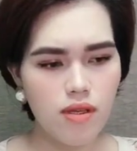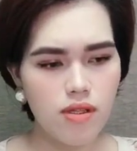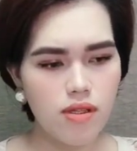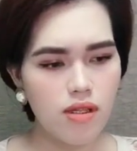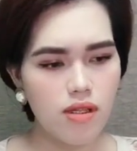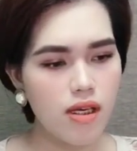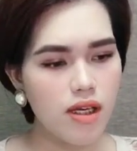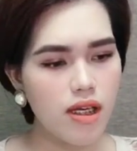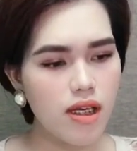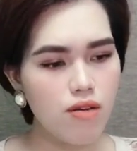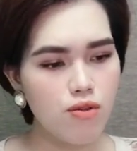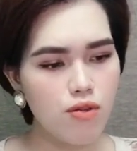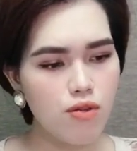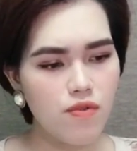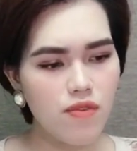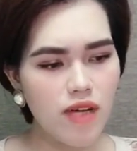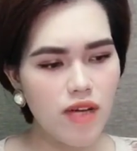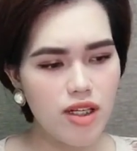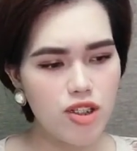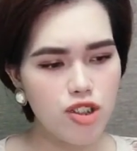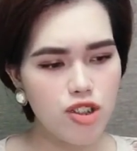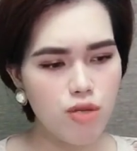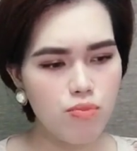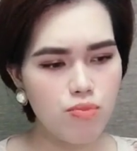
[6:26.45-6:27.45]
Tình yêu đối với
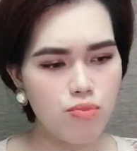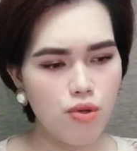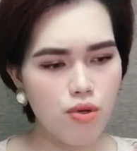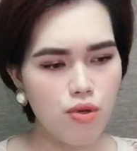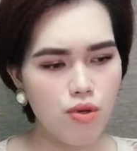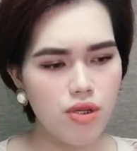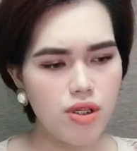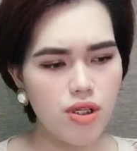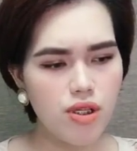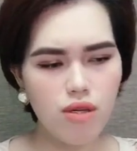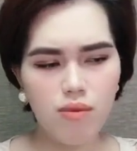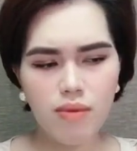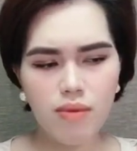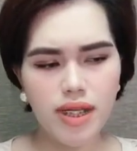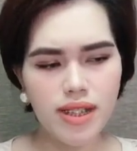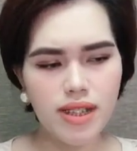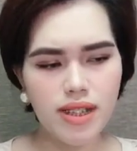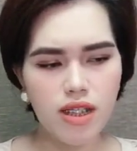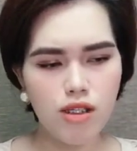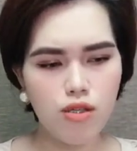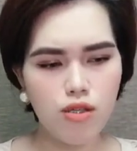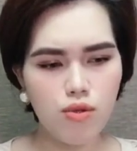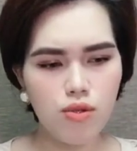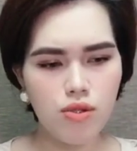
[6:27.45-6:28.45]
anh trong tôi không hề
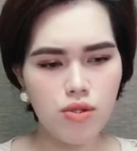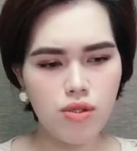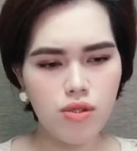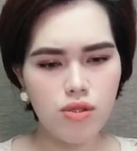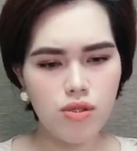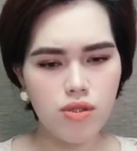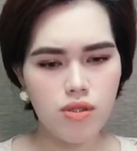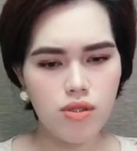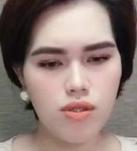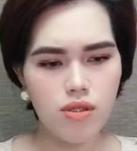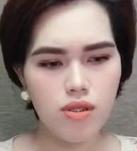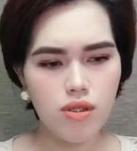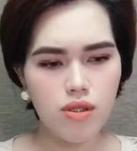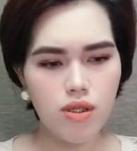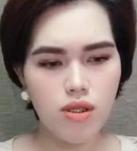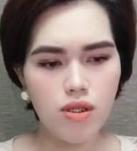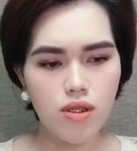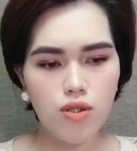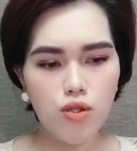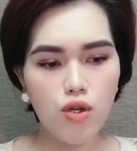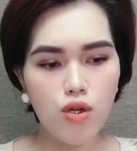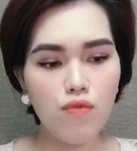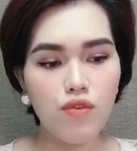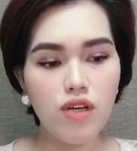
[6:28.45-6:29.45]
thay đổi.
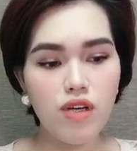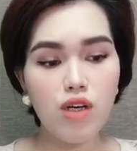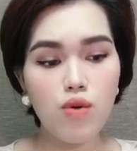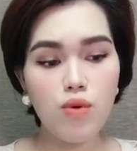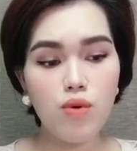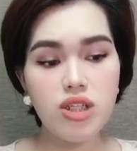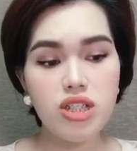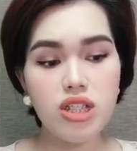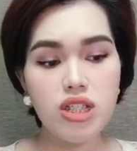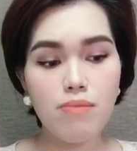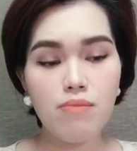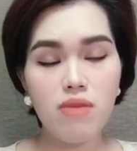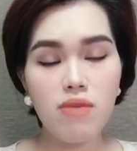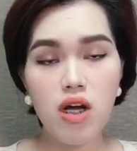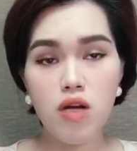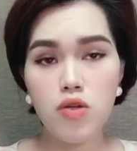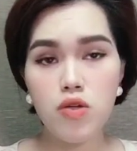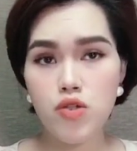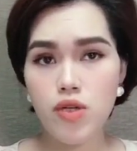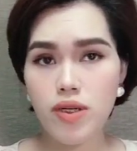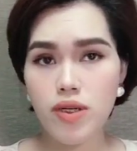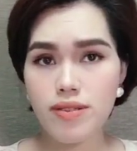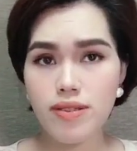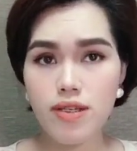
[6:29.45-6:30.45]
Tôi vẫn luôn chăm lo
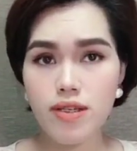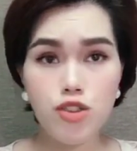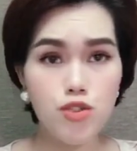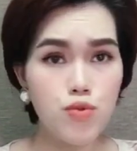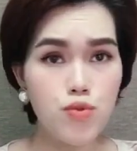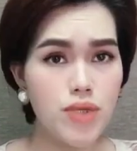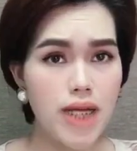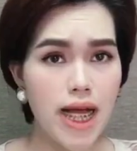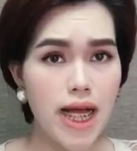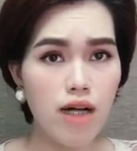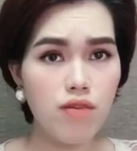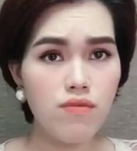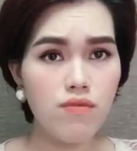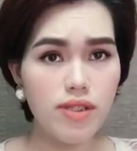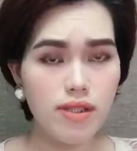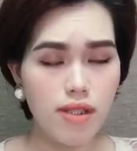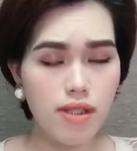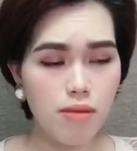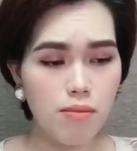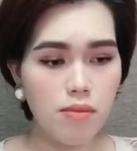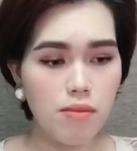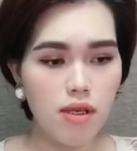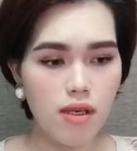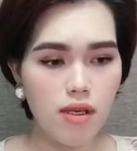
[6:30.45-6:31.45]
cho anh rất chu đáo và
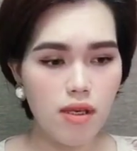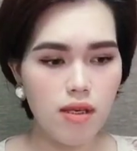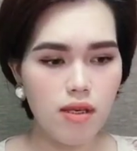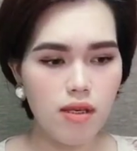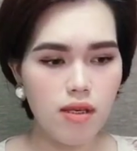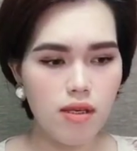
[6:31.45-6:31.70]
tỉ mỉ.